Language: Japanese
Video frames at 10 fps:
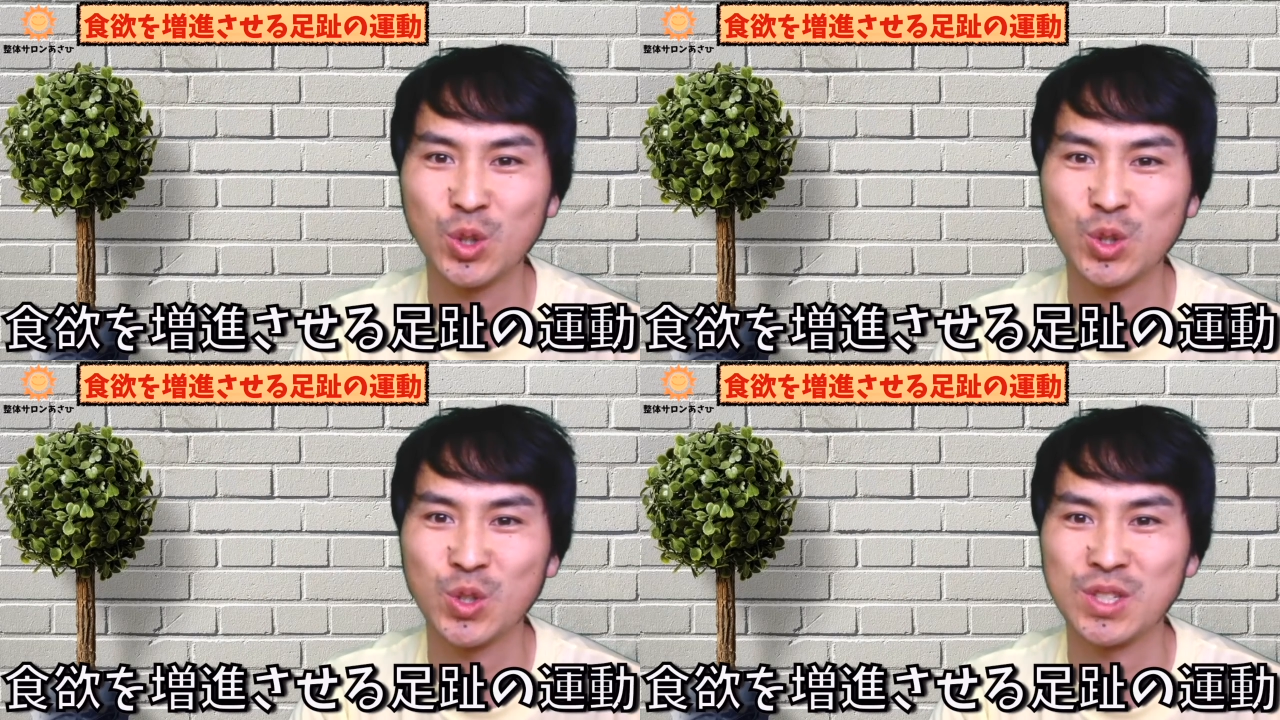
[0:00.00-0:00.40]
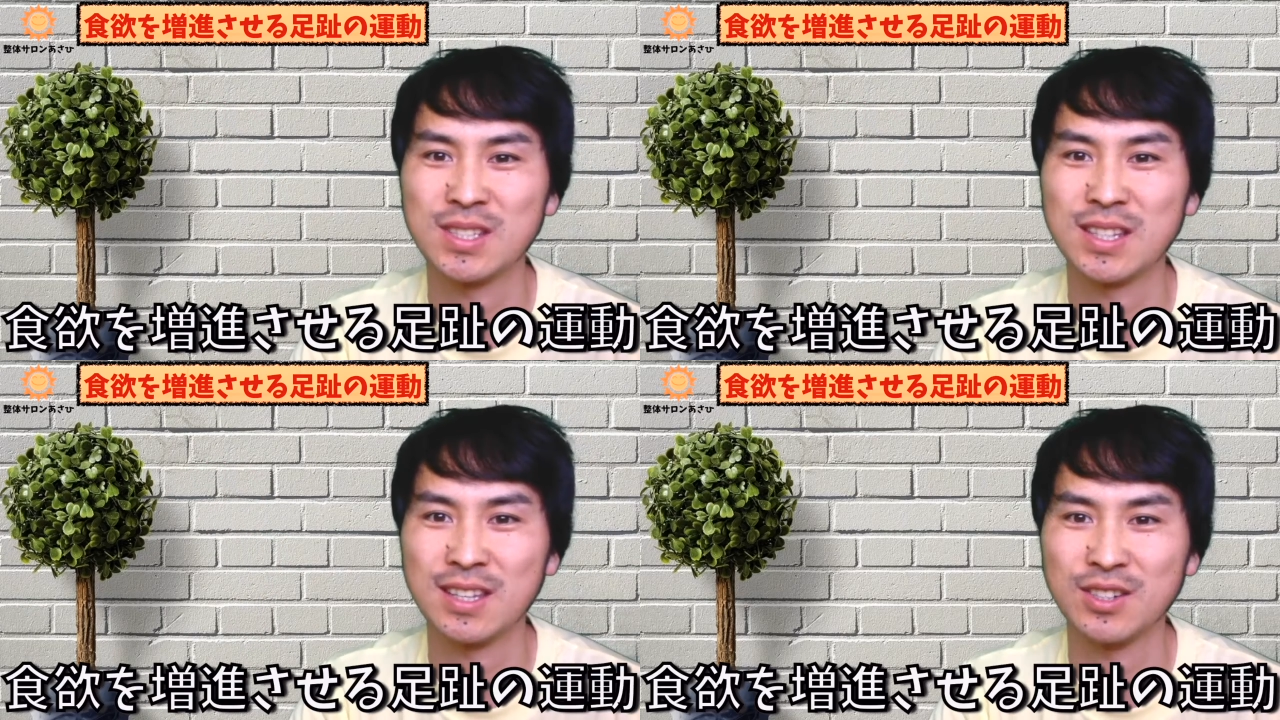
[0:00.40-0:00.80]
を増
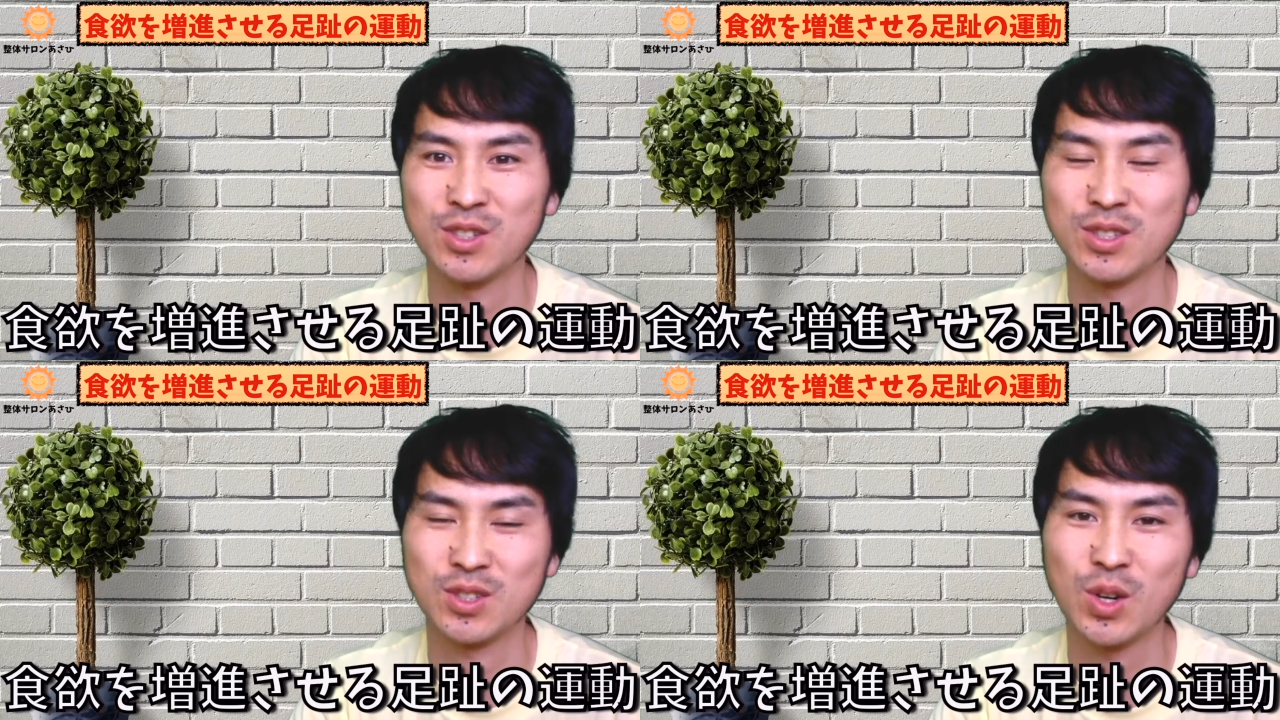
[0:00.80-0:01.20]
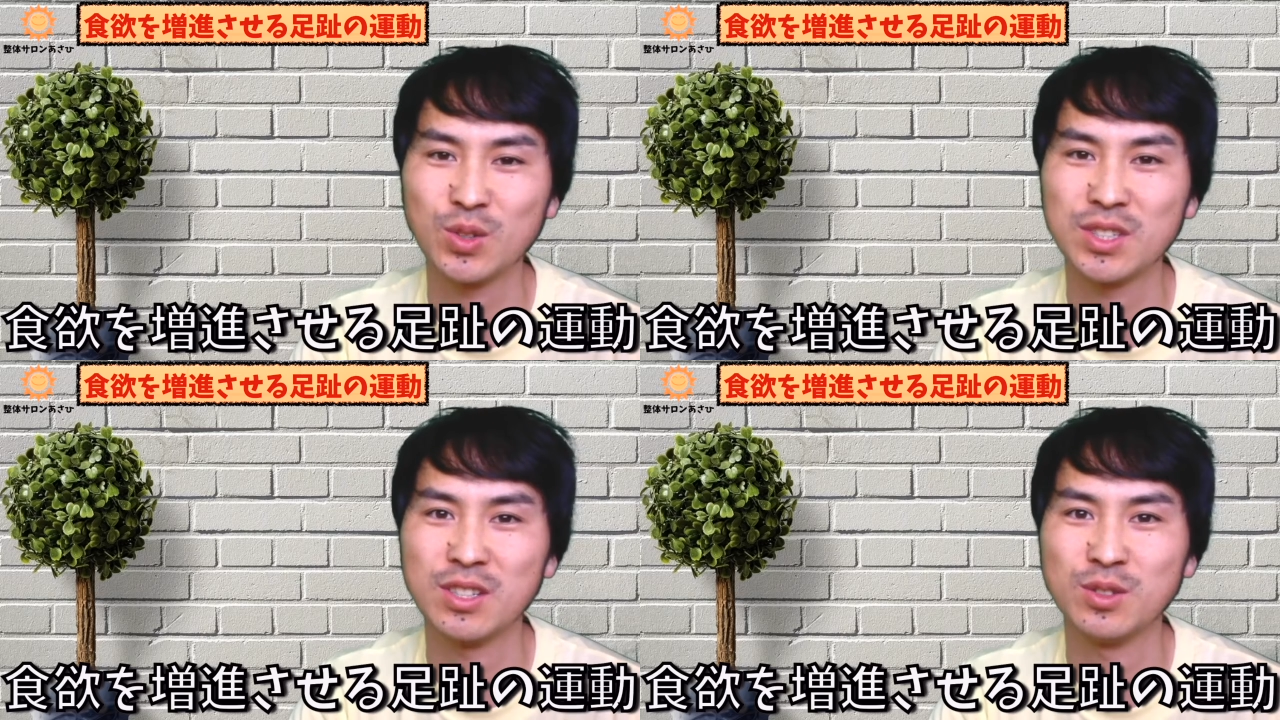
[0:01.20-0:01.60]
進させる
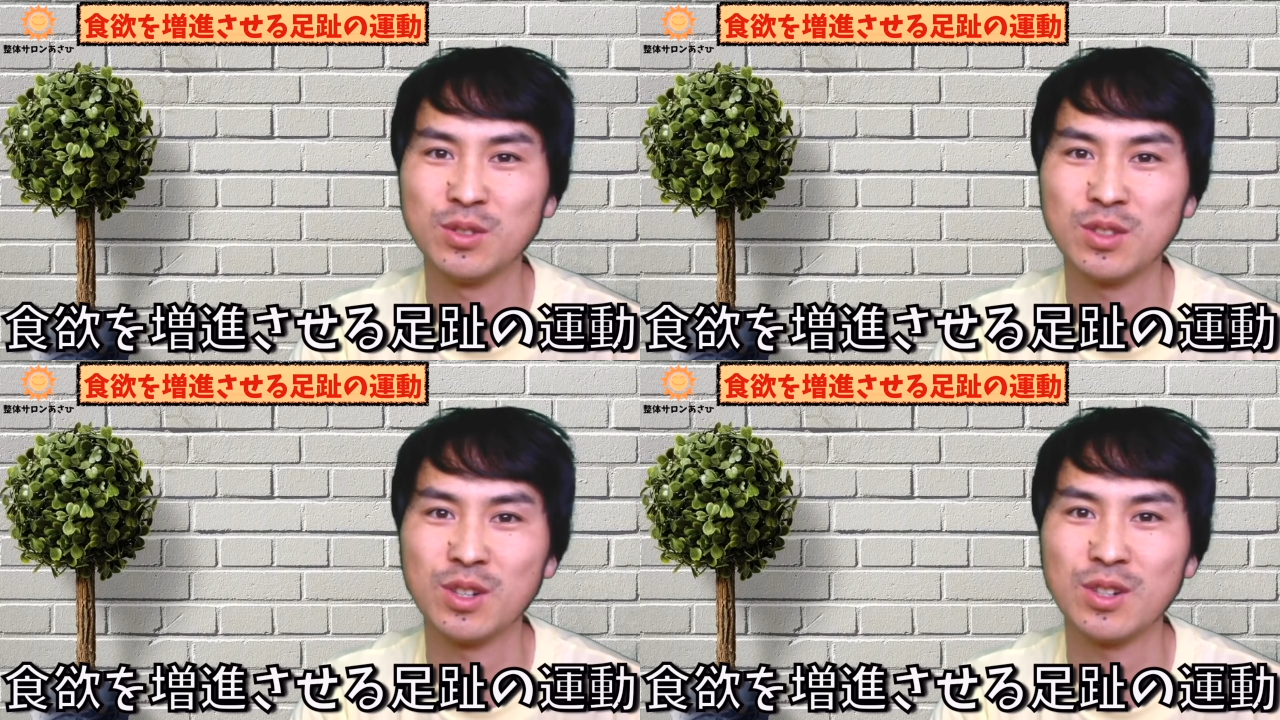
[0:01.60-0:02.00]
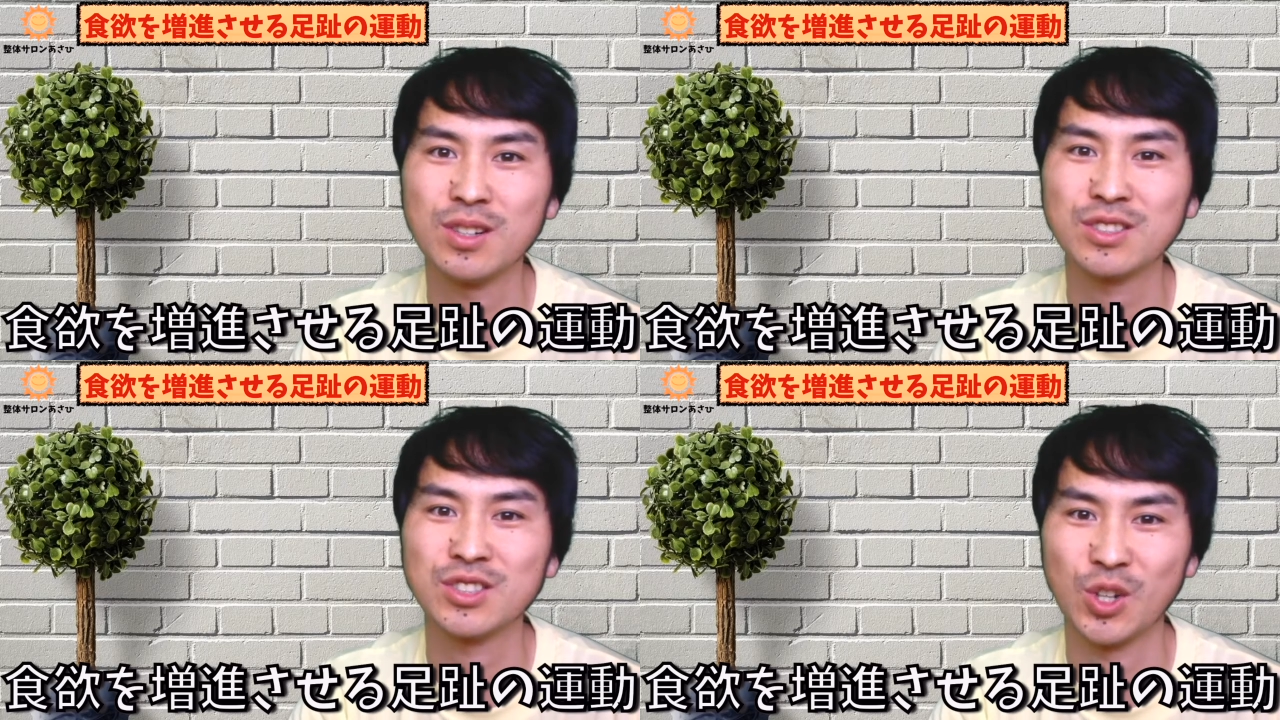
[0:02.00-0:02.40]
即死の運
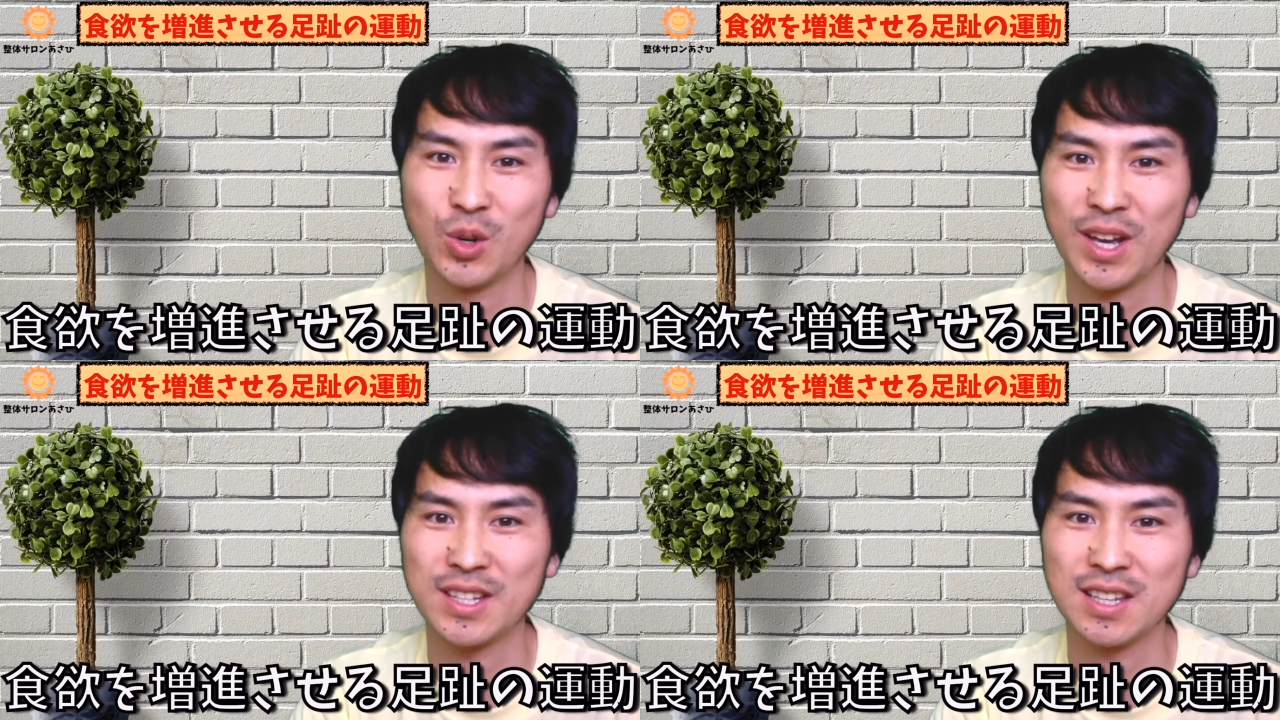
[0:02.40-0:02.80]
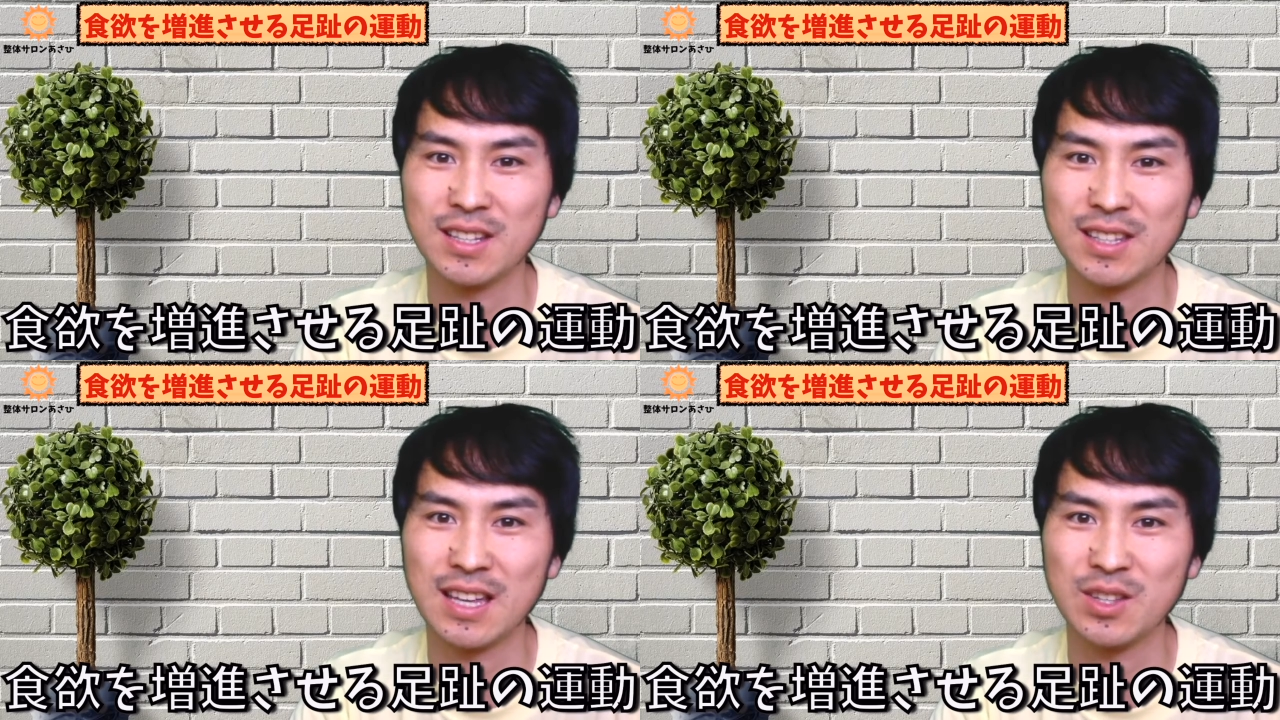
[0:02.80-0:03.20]
動を紹介して
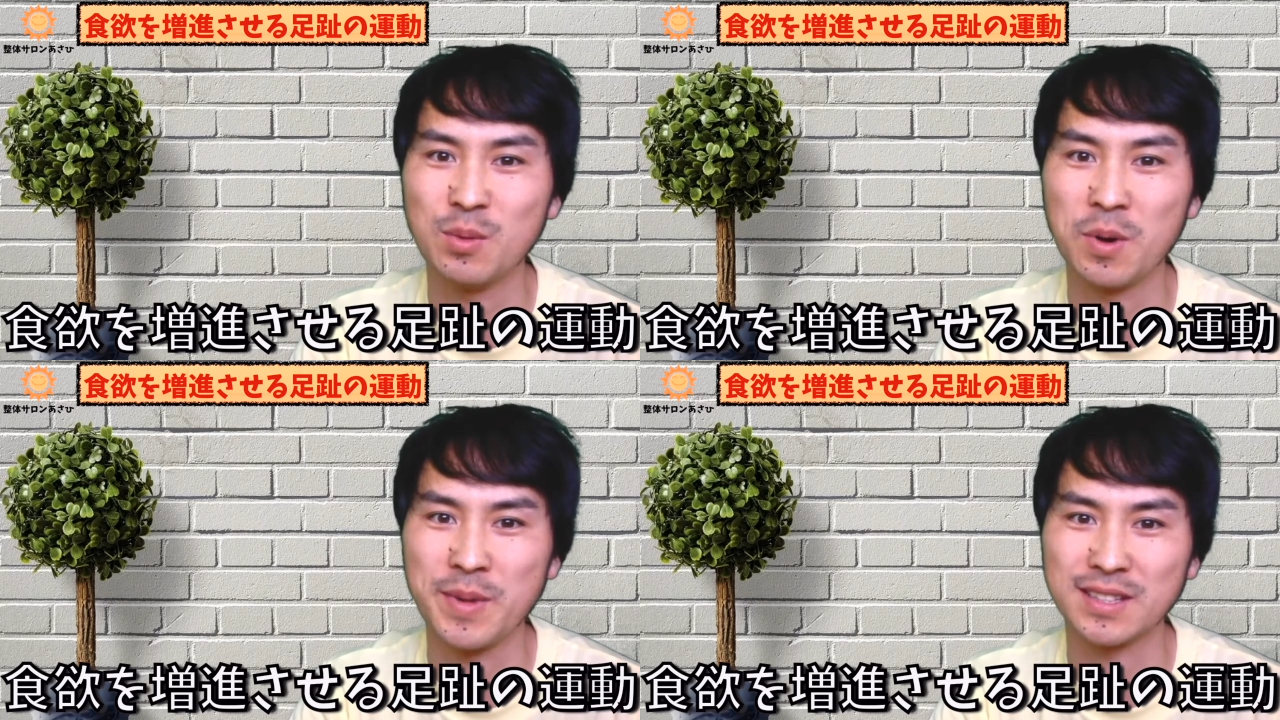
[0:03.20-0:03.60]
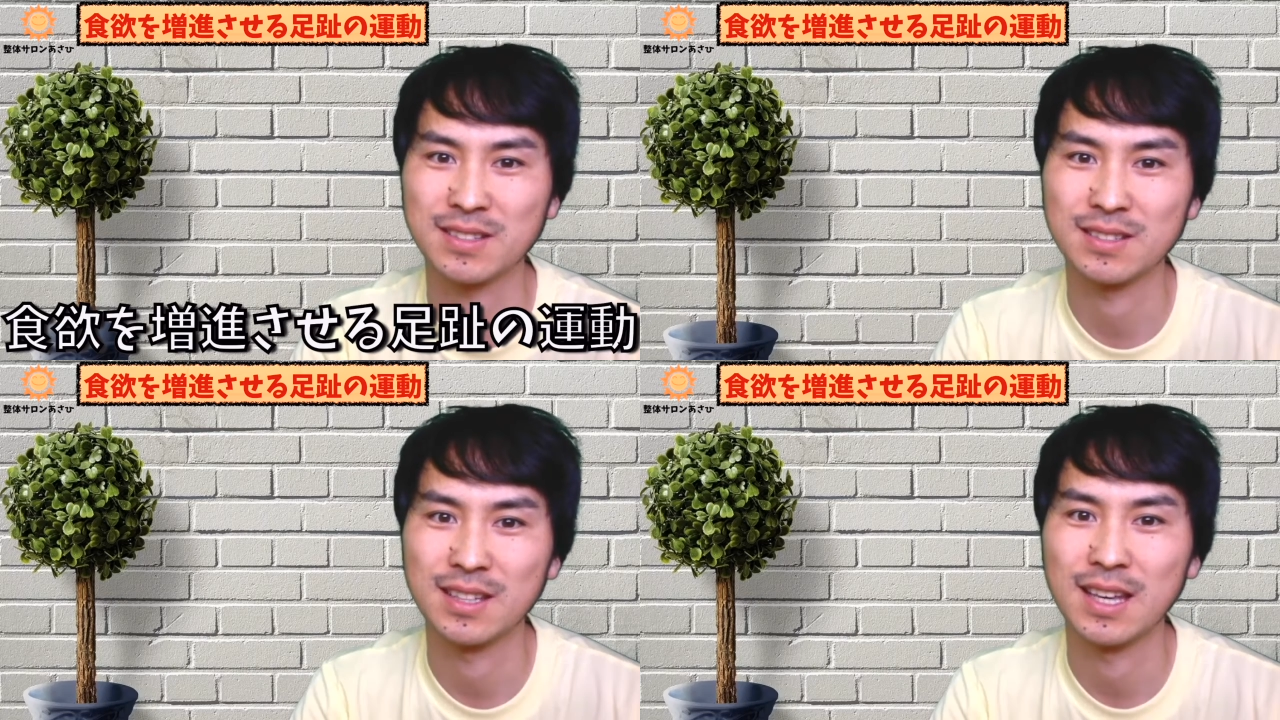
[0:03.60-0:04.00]
いきたいと思いま
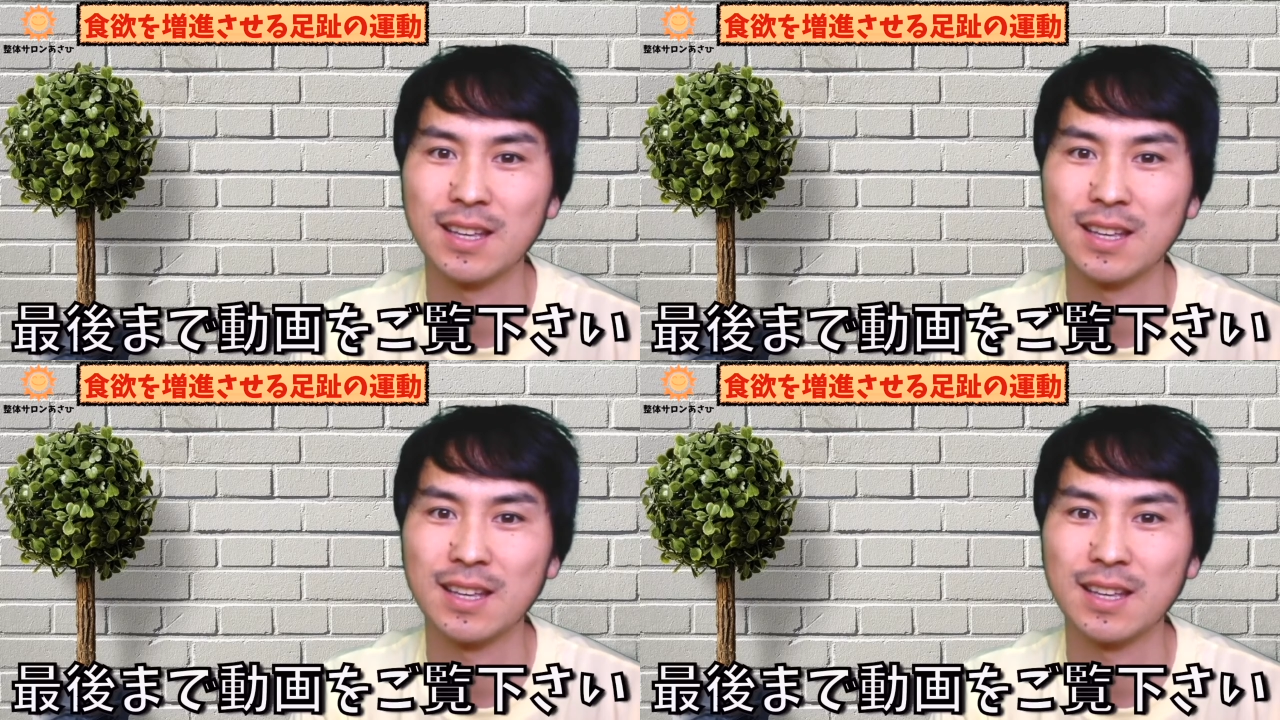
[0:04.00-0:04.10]
す。